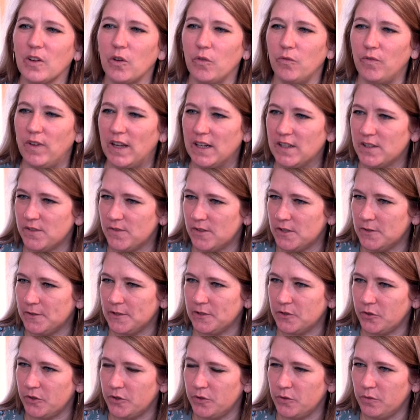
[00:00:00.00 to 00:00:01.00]
War das was,
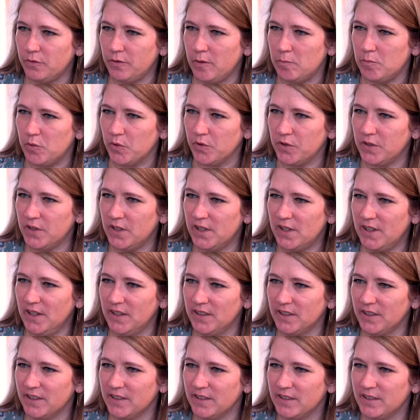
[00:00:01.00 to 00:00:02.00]
was euch so verbunden hat?